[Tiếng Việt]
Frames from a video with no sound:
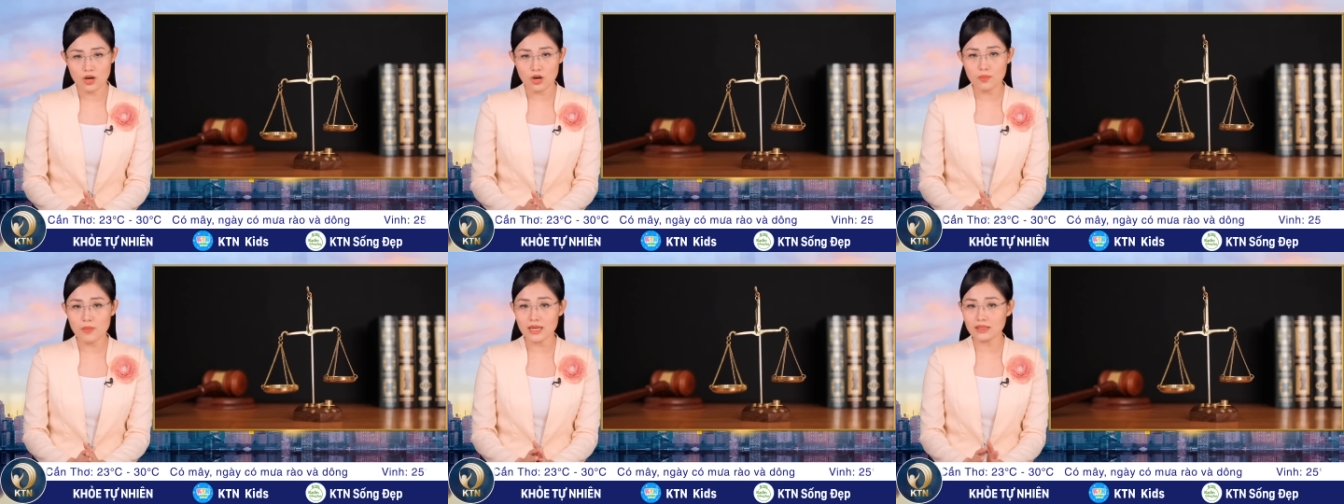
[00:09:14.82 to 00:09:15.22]

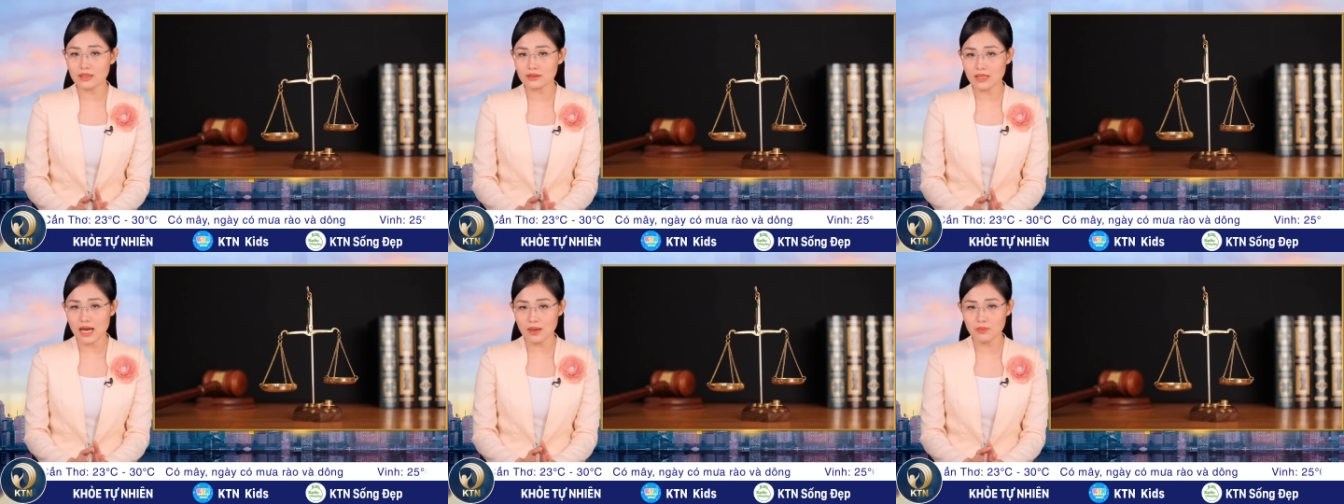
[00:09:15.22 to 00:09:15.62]
hôm 3
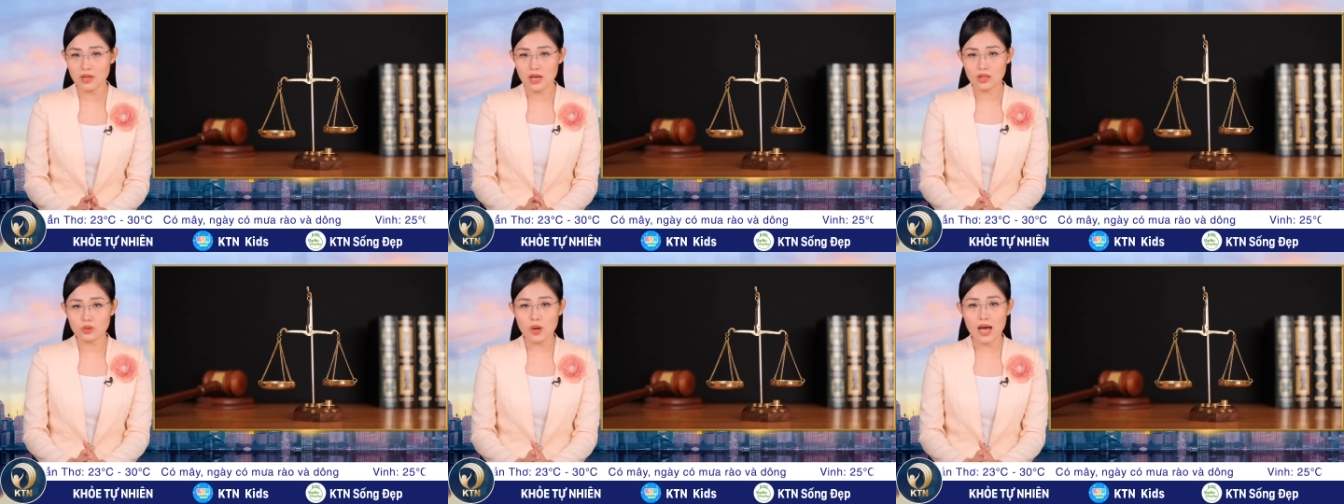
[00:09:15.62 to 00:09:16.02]
tháng 8,
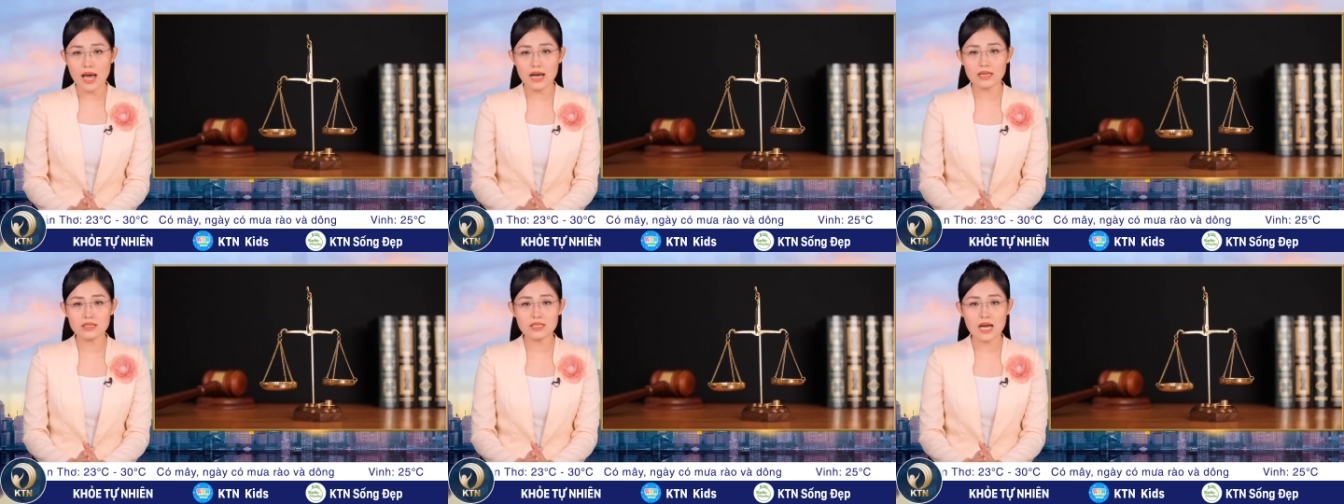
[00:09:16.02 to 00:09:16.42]
tòa
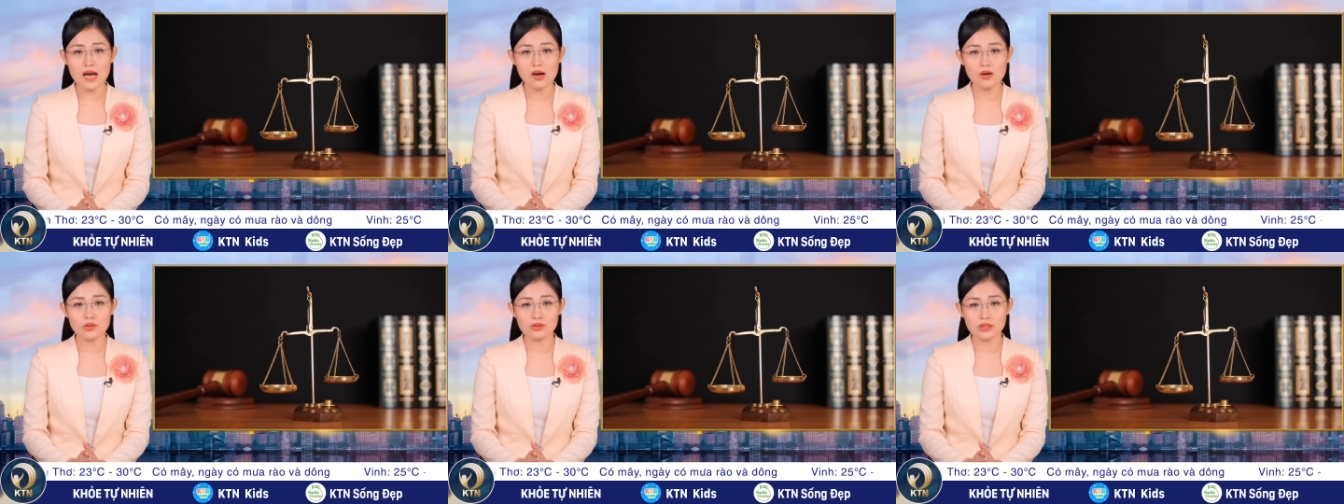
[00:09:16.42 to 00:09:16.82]
án trả
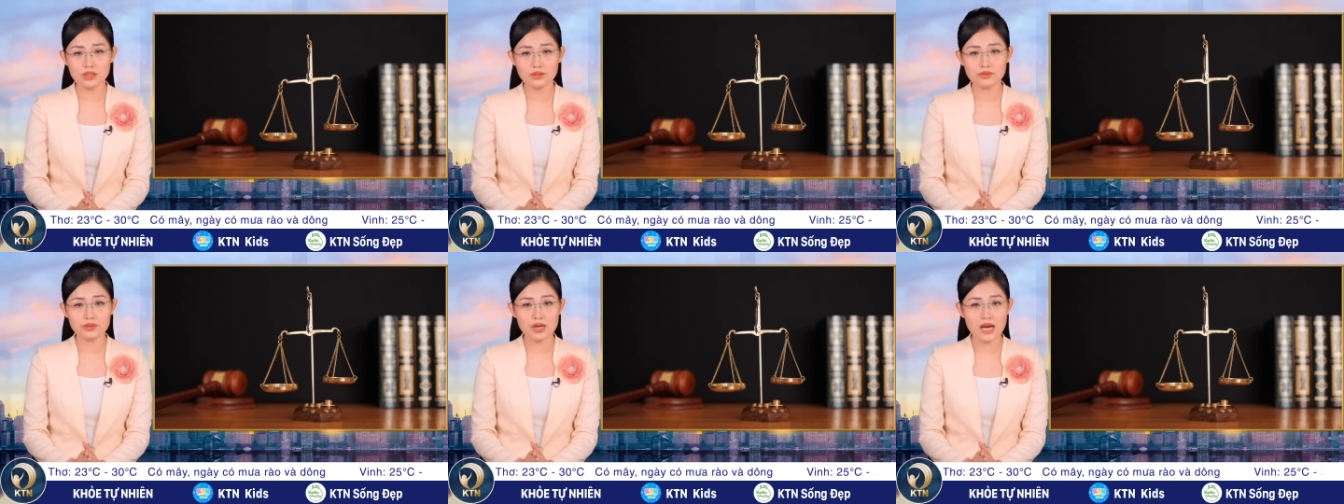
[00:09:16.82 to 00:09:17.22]
hộ
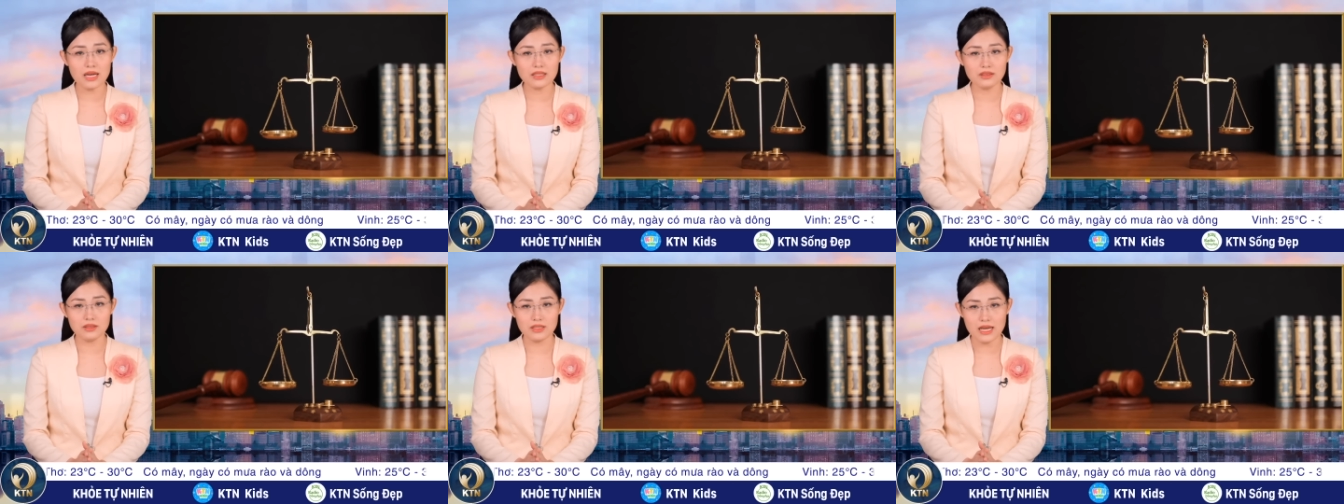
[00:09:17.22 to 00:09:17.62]
chiếu cho
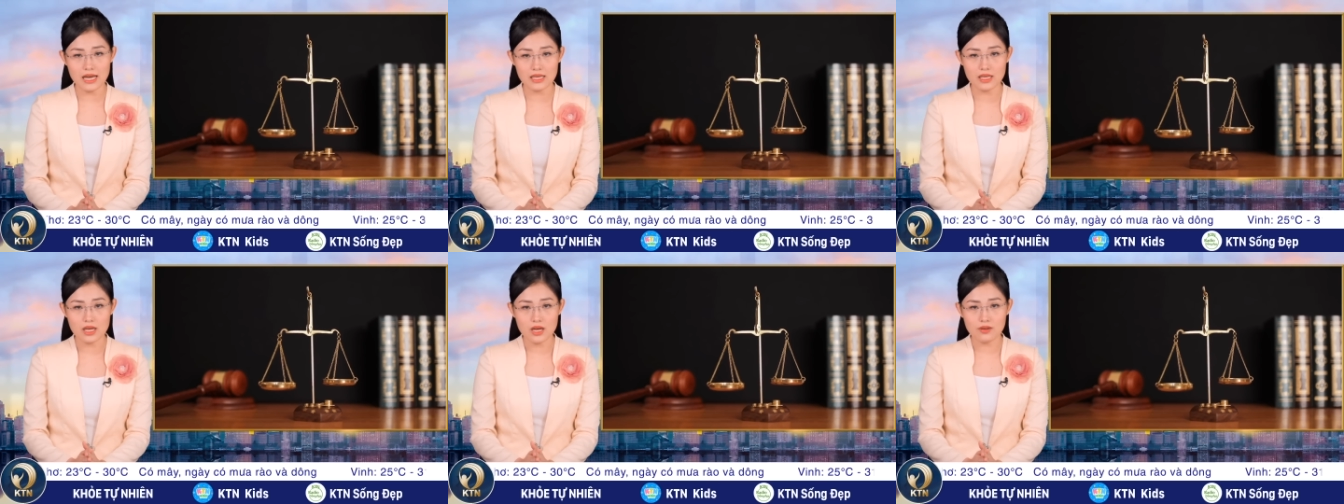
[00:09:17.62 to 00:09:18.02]
2 người
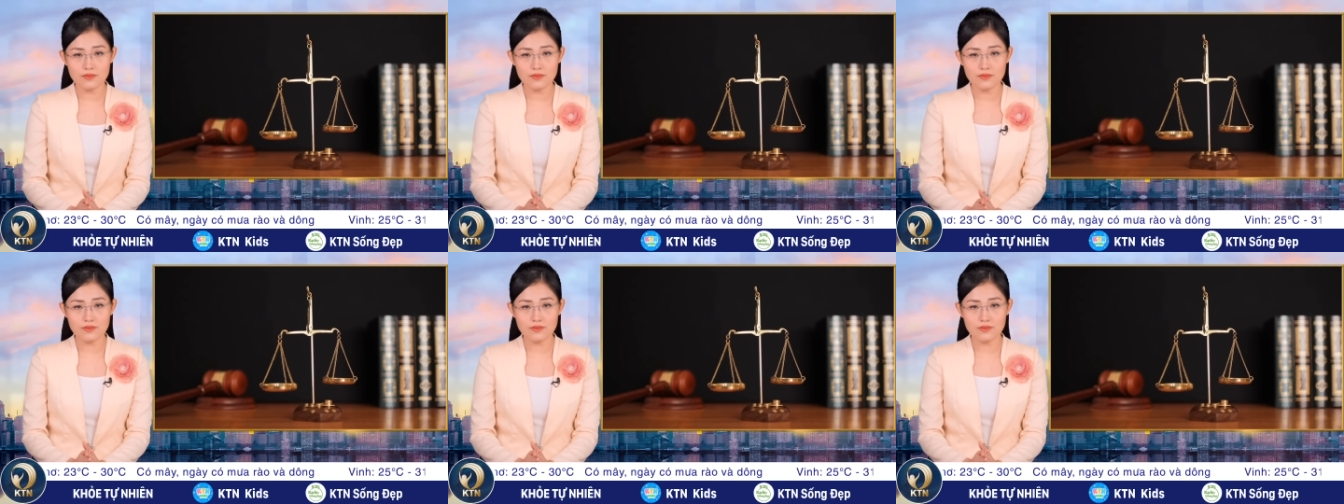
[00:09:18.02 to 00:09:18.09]
này